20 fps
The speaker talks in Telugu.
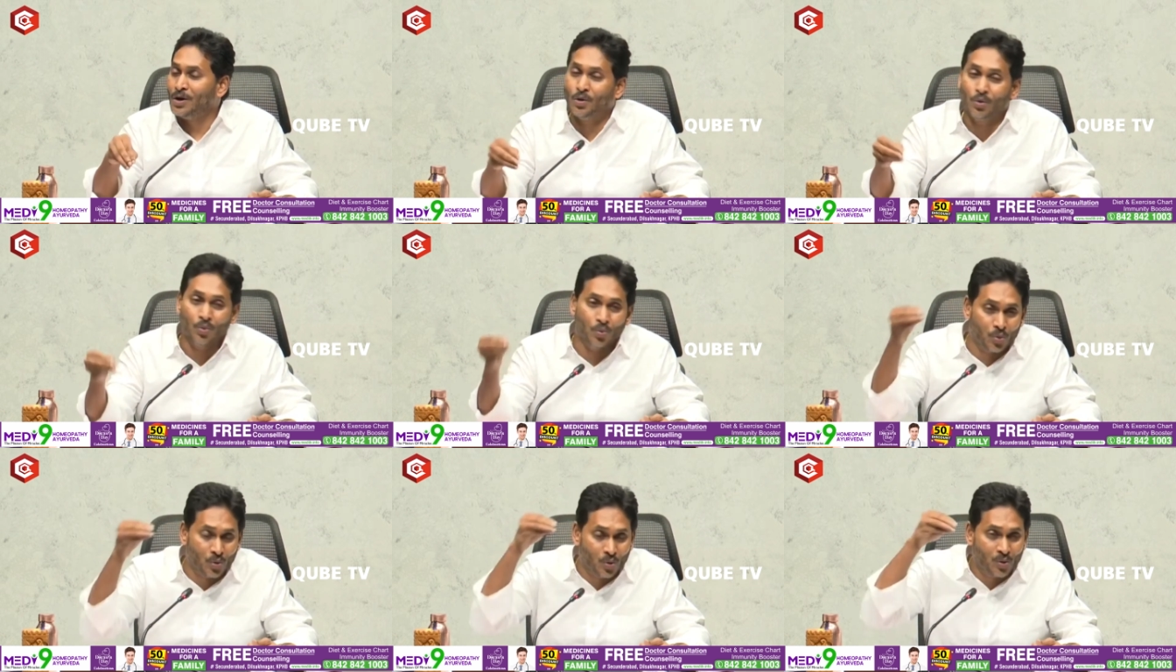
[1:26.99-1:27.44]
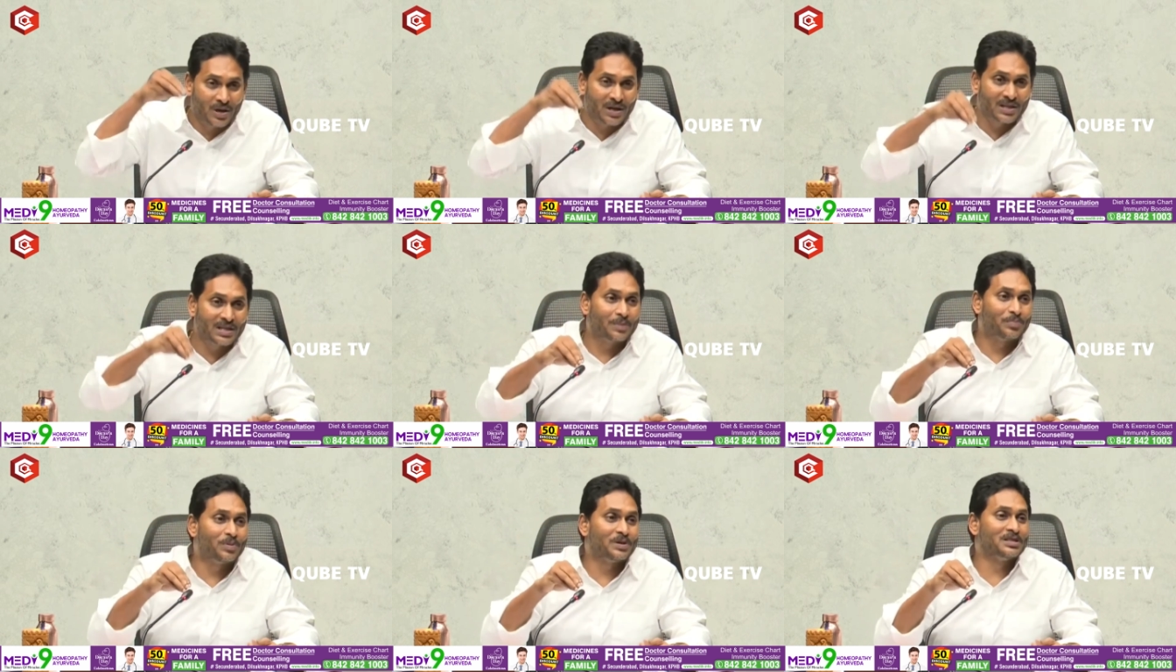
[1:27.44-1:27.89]
నువ్వు కూడా
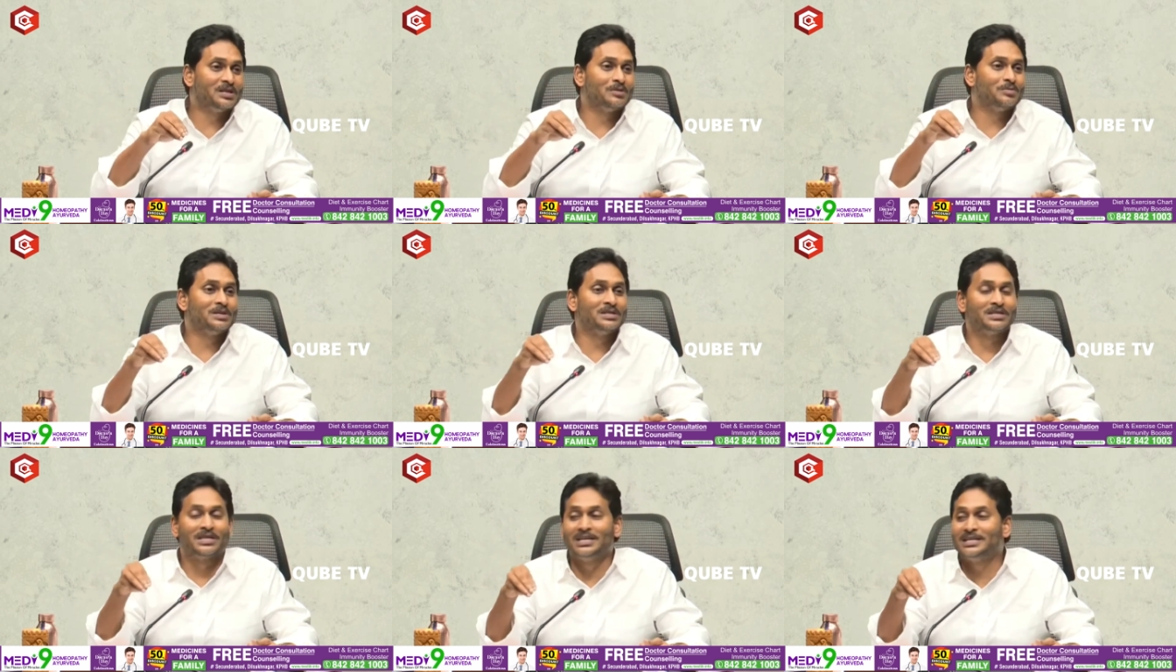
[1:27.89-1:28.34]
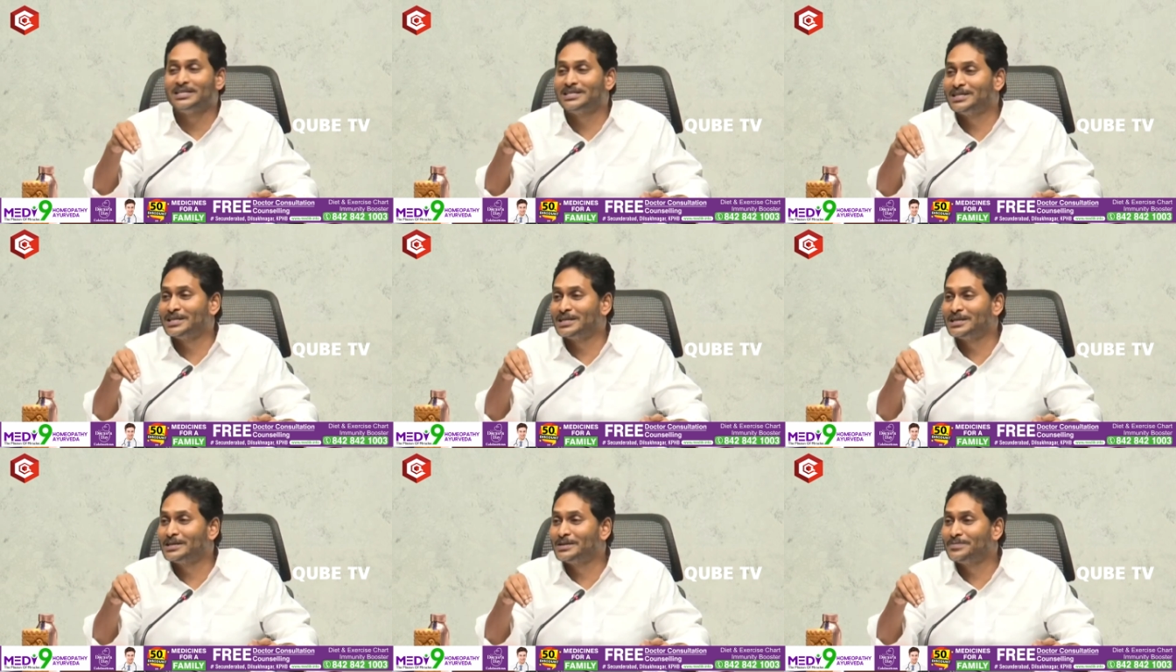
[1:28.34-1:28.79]
అది అబద్ధం అని
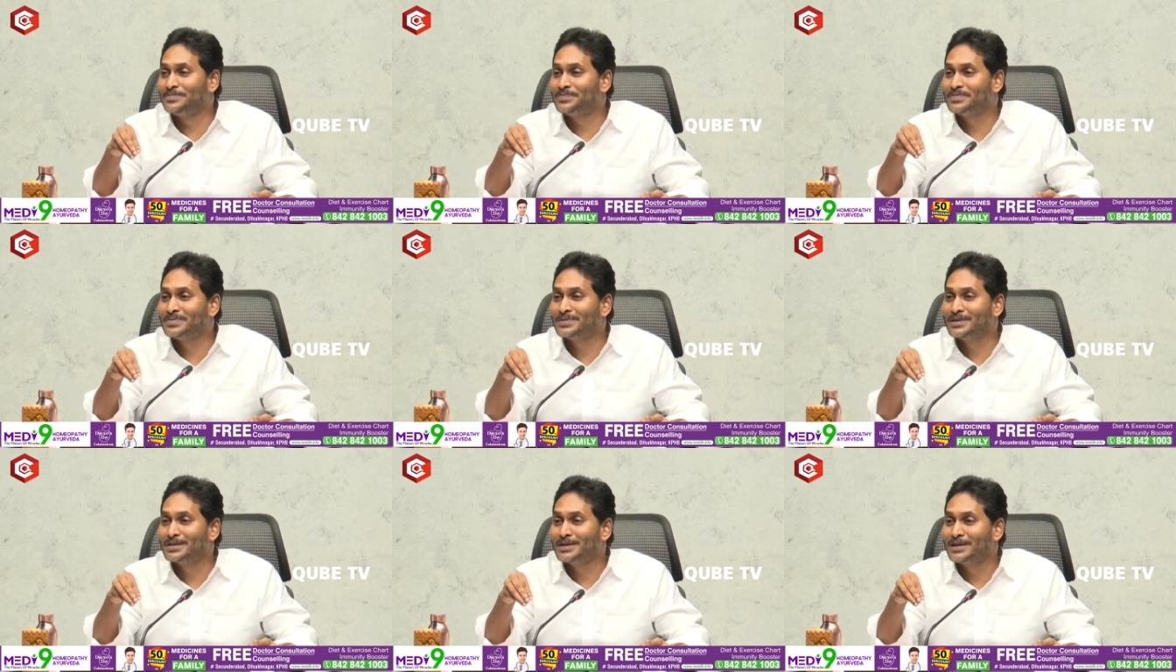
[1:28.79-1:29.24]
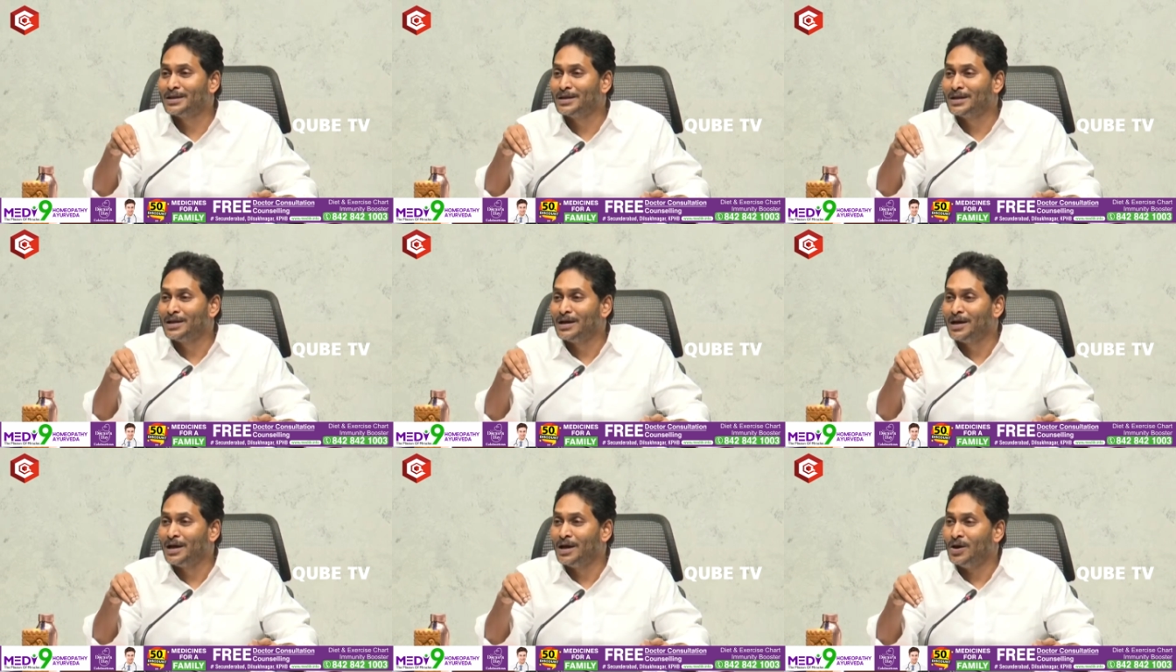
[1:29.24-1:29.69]
తెలిసి
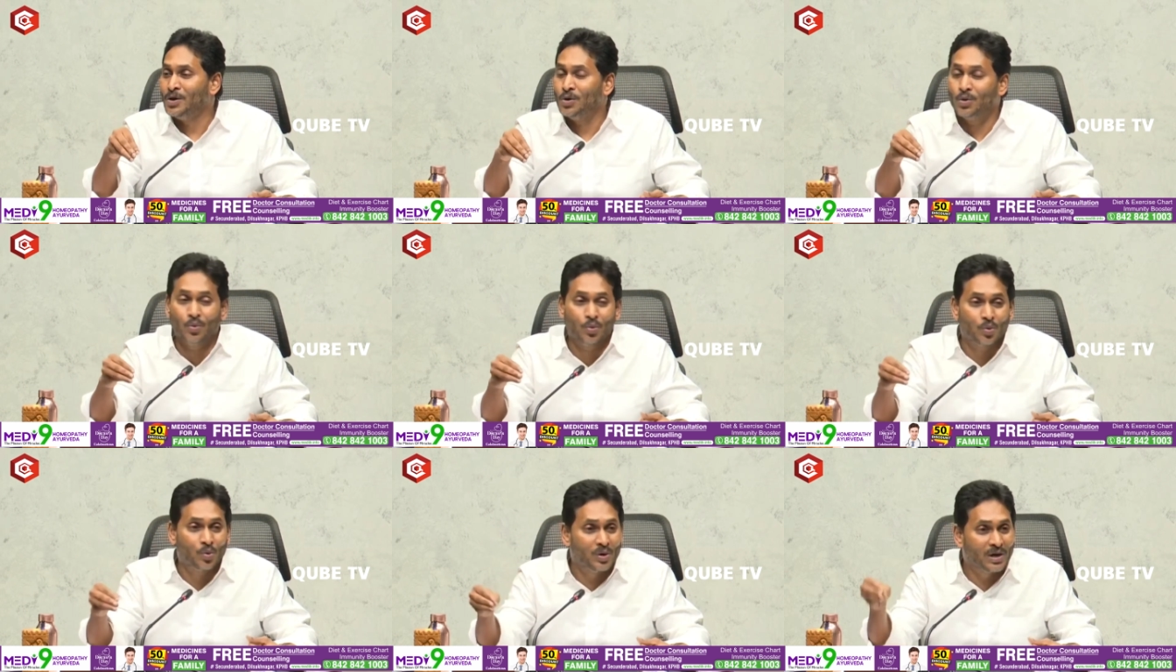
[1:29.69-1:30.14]
నువ్వు